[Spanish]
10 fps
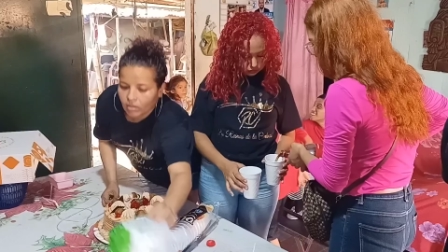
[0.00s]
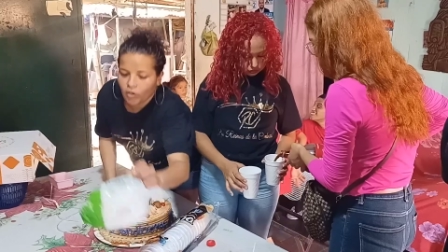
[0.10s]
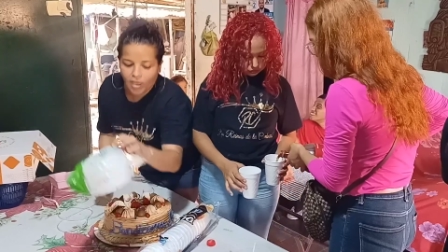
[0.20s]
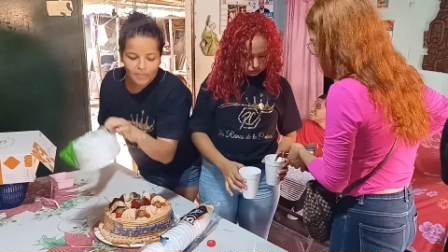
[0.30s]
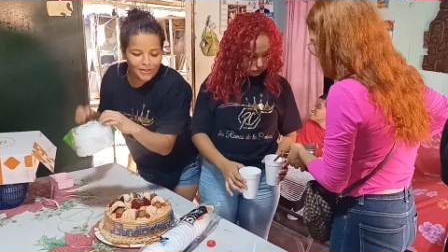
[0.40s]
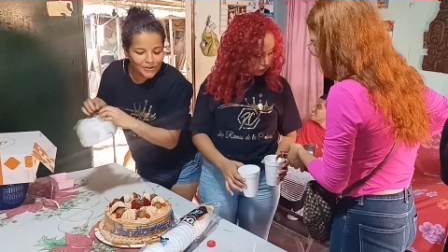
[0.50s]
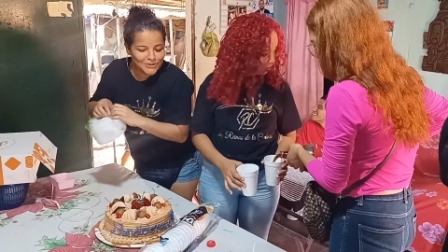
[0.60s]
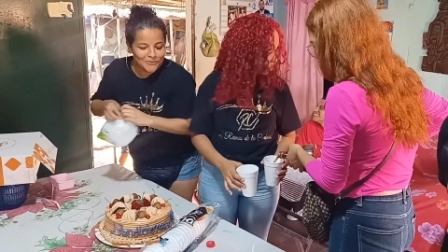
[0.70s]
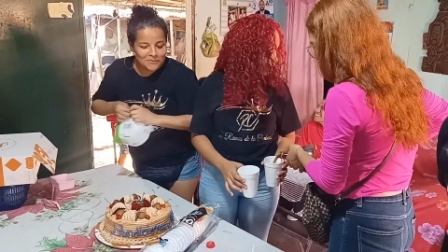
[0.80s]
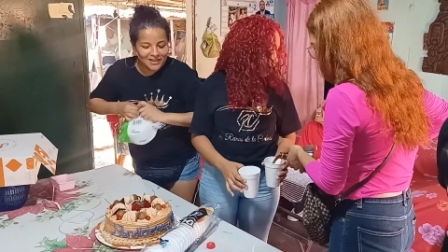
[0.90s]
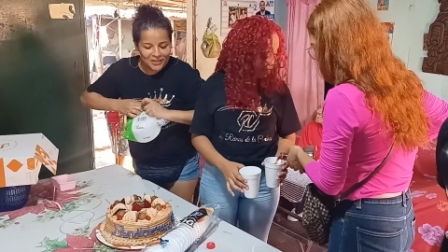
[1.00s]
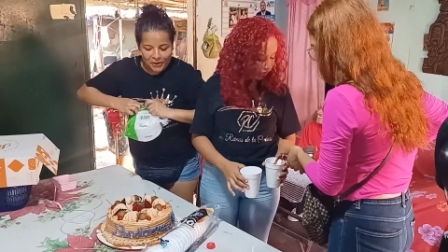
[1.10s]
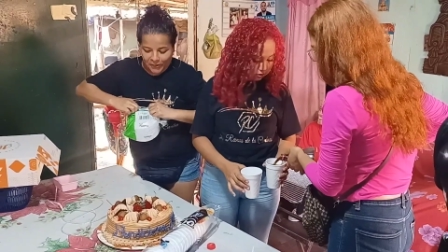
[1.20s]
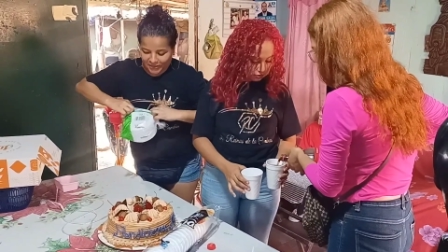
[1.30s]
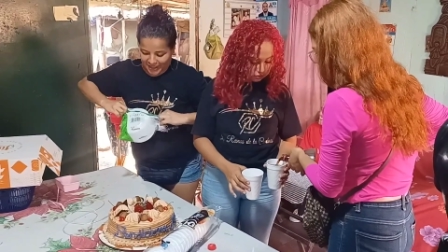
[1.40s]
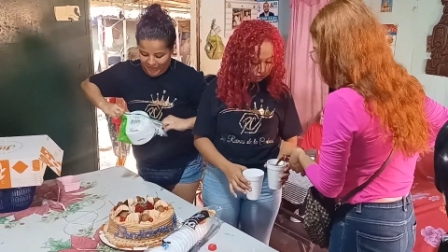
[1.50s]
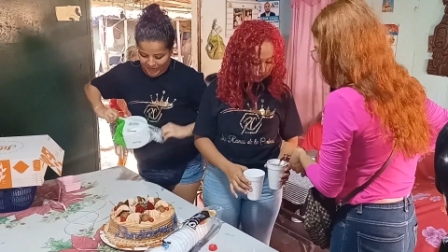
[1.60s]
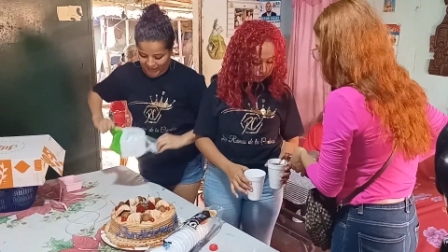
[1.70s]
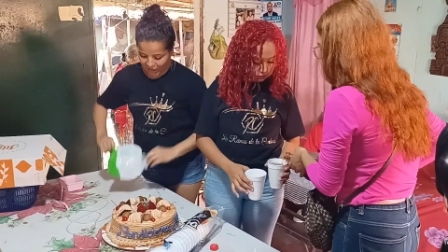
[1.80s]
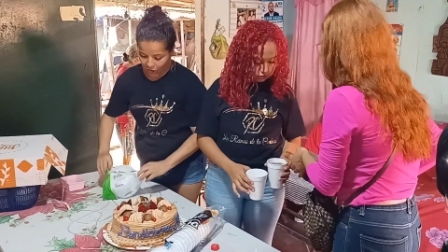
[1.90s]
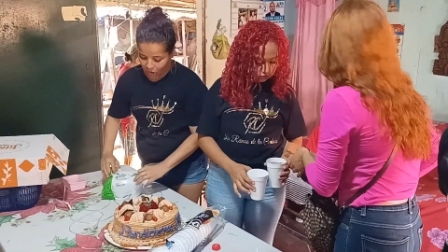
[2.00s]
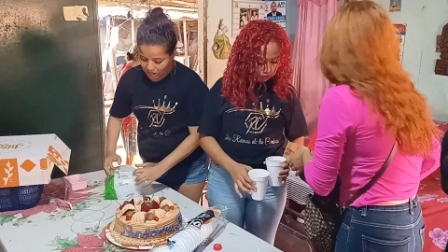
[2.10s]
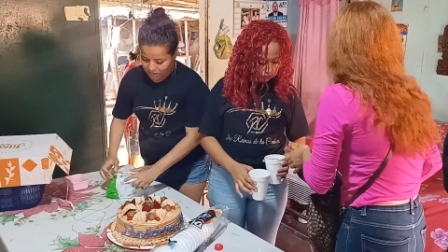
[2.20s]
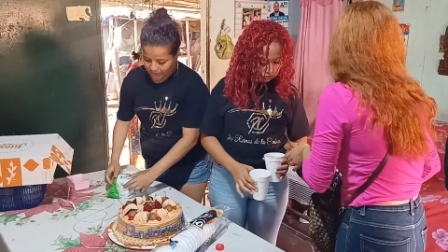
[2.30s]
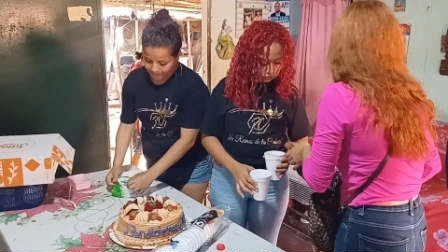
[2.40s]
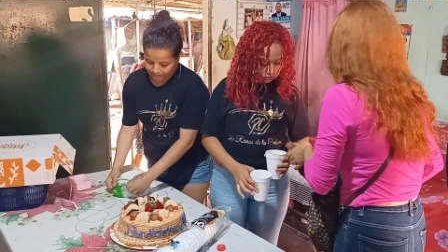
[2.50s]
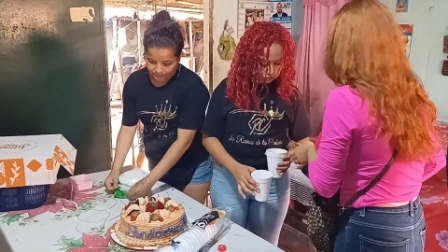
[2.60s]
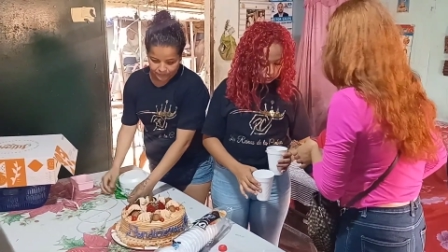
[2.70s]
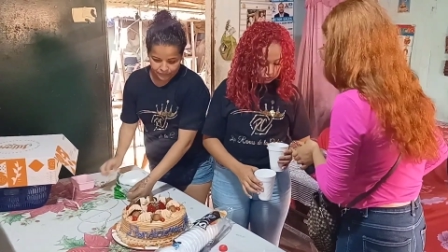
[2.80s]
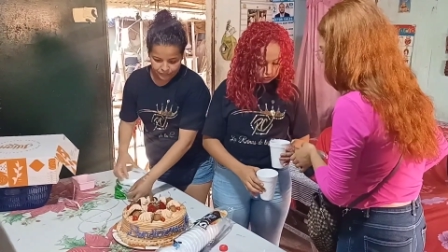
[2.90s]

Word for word: un pastelito, llevamos eh, gaseosa